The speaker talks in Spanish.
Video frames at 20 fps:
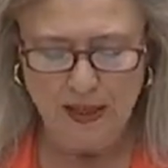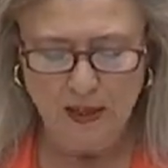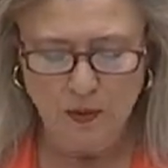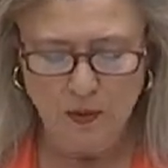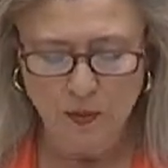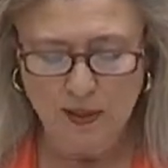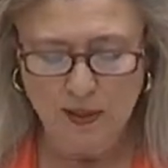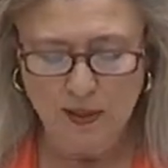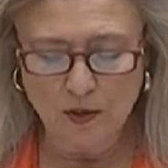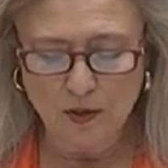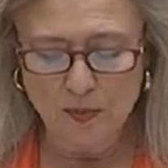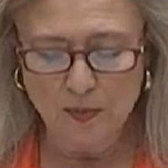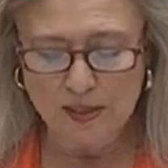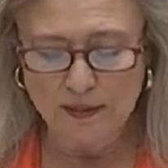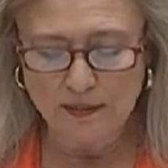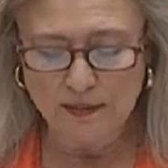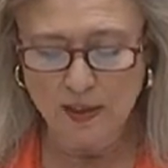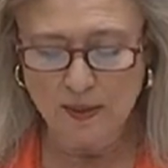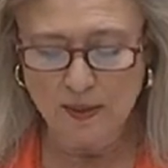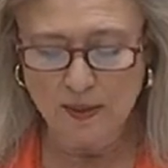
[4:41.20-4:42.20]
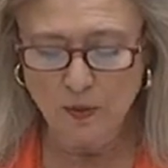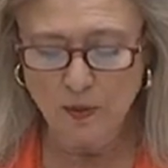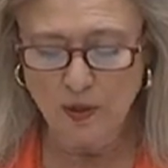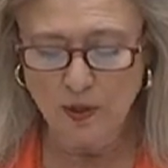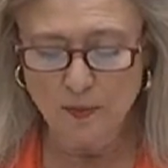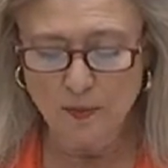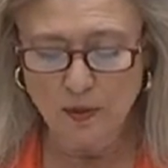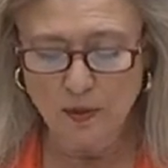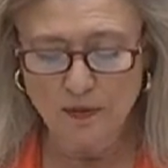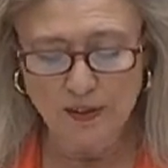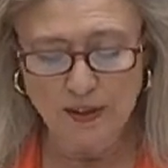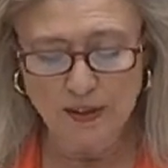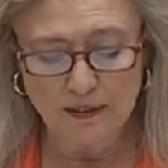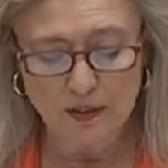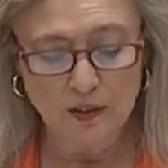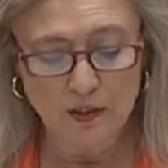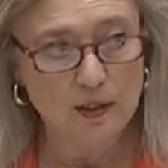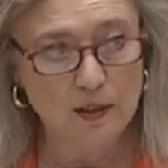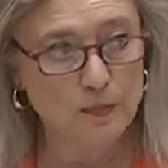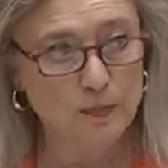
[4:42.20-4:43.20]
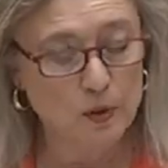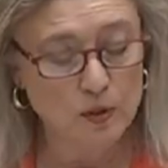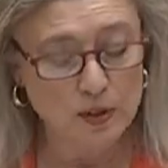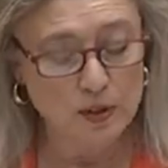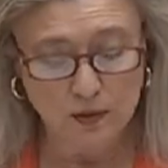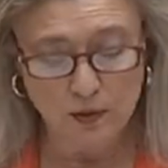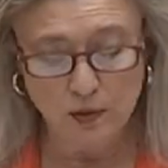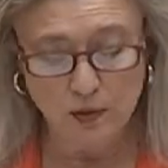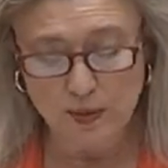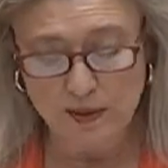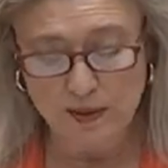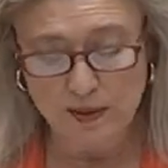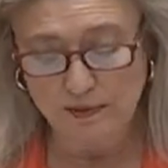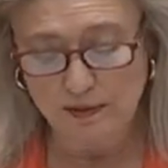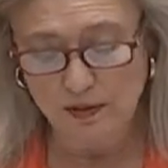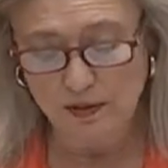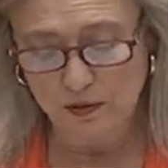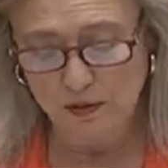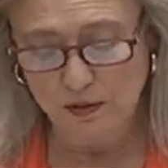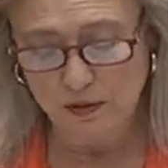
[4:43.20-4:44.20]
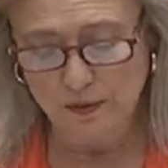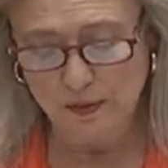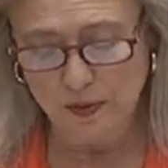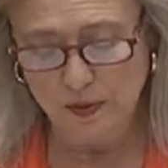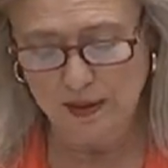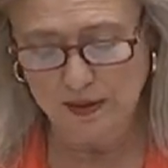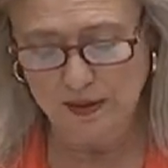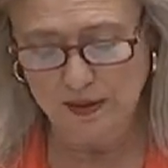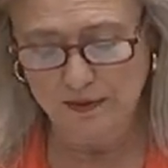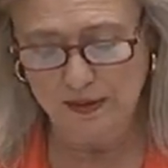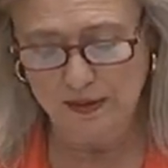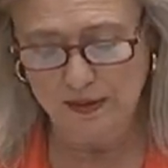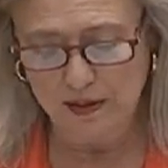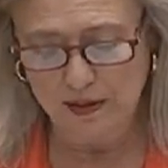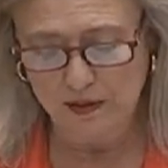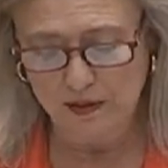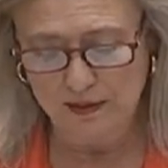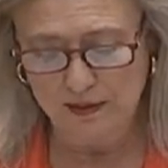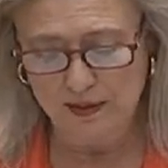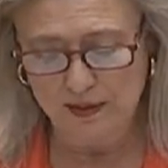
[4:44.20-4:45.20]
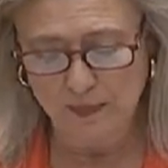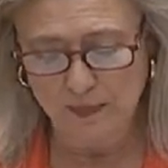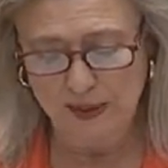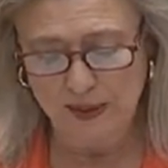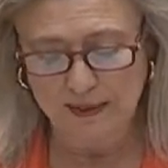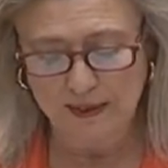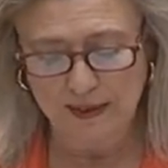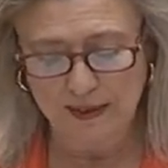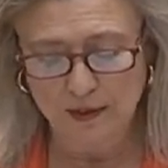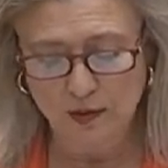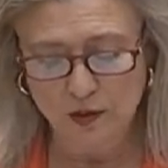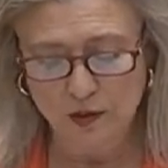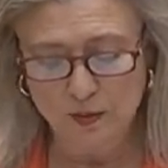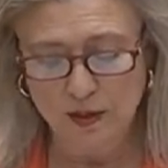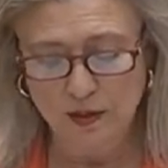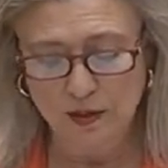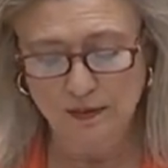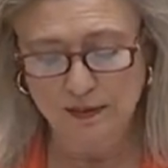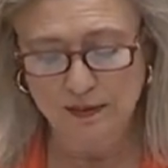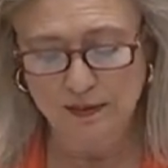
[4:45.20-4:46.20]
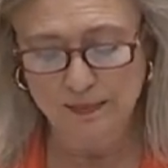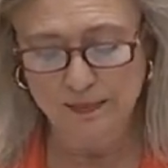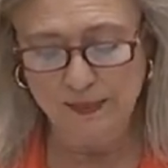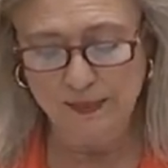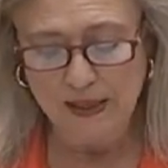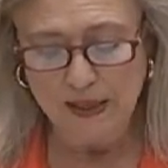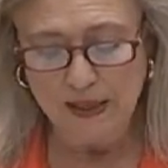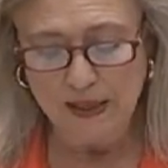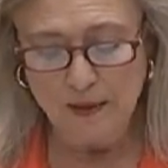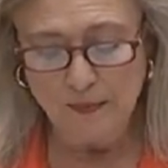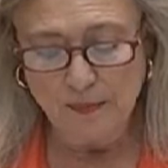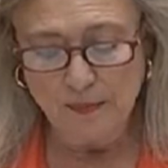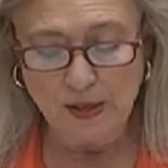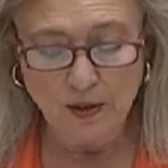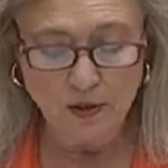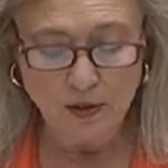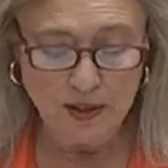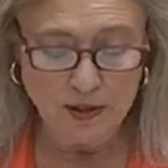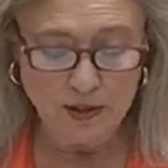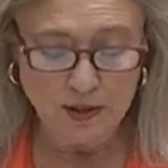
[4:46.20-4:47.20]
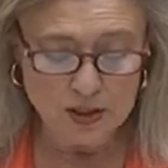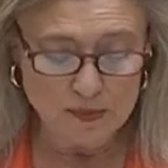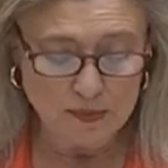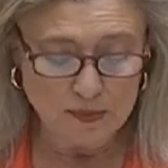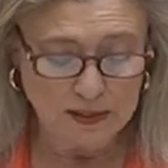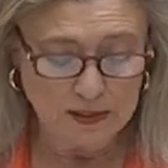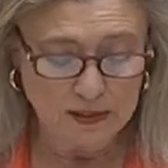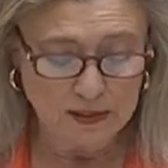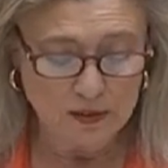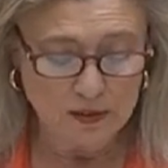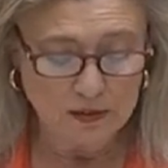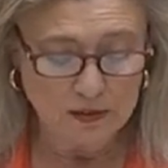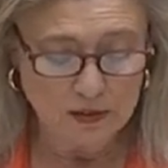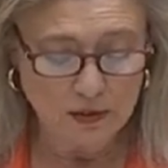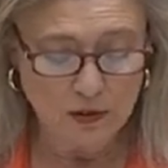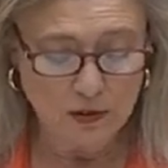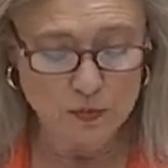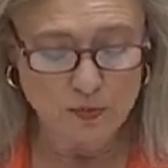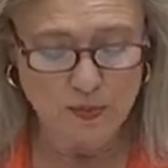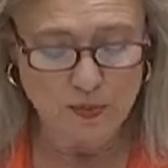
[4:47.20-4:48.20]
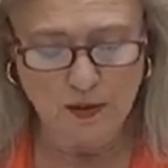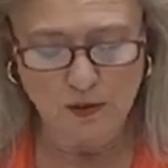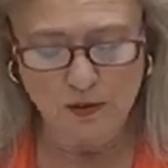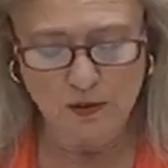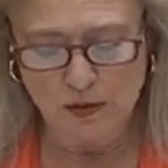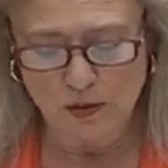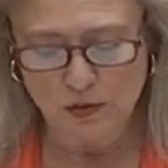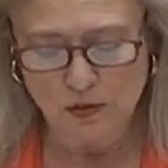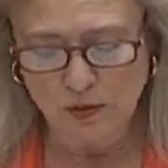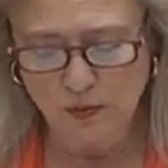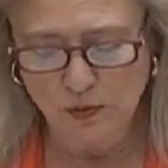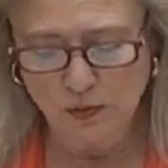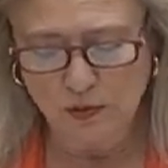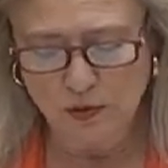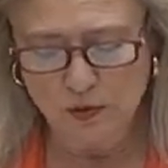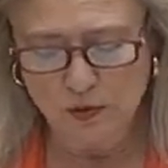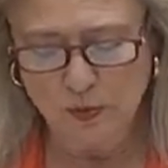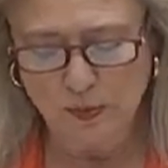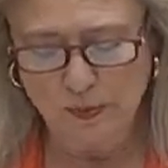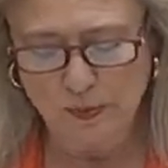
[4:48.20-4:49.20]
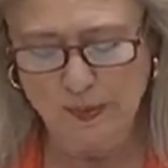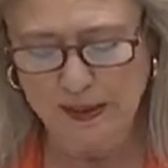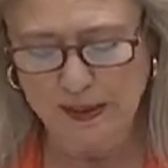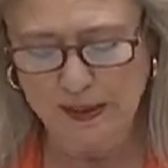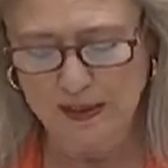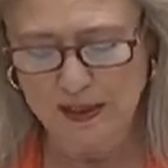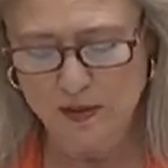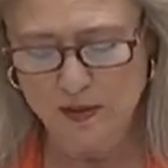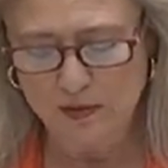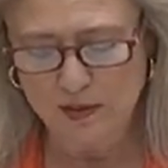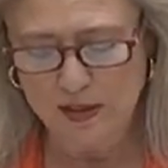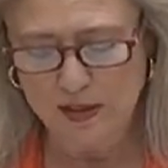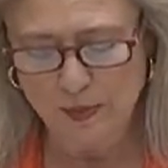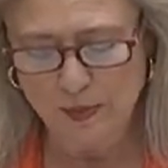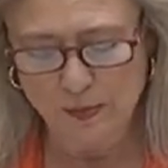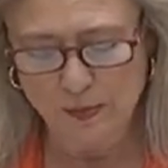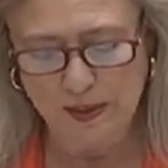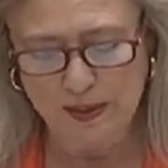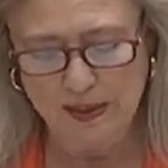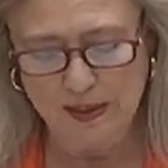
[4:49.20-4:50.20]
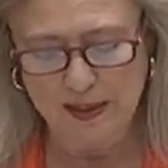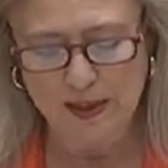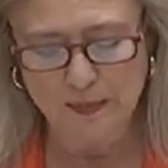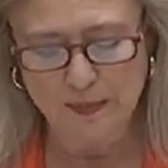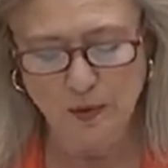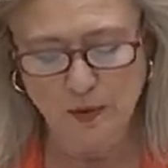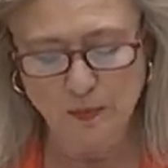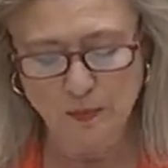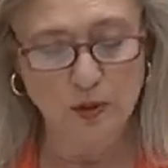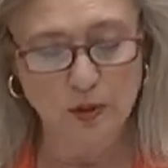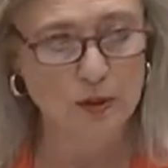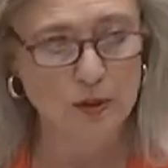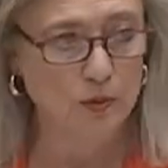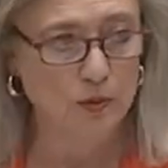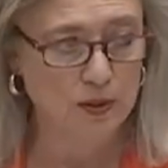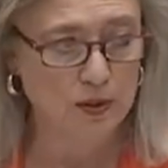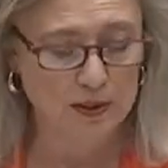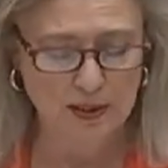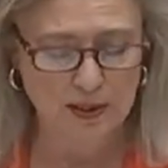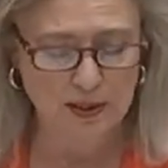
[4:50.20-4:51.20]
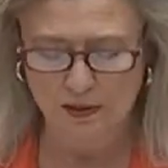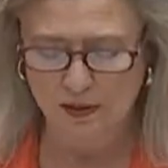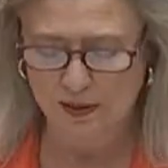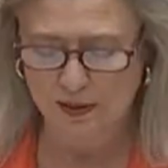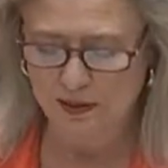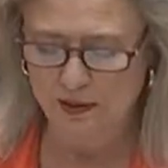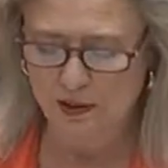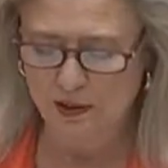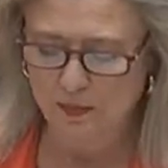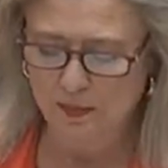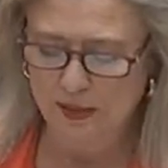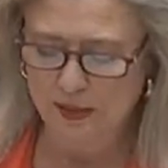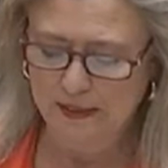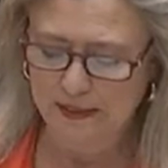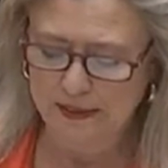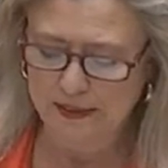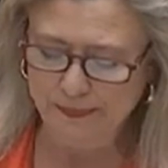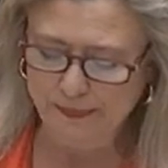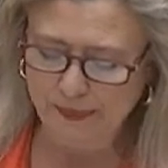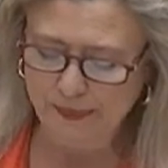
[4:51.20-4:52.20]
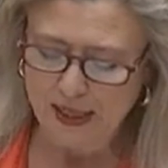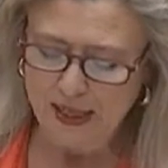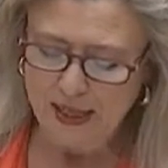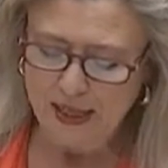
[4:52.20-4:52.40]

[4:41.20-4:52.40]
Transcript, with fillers: La Junta de Compensación aprobó la modificación del proyecto de urbanización, que fue ratificado inicialmente en el 2011, pero que no se materializaron los pagos de los anuncios por parte de la sociedad propietaria por el motivo indicado anteriormente.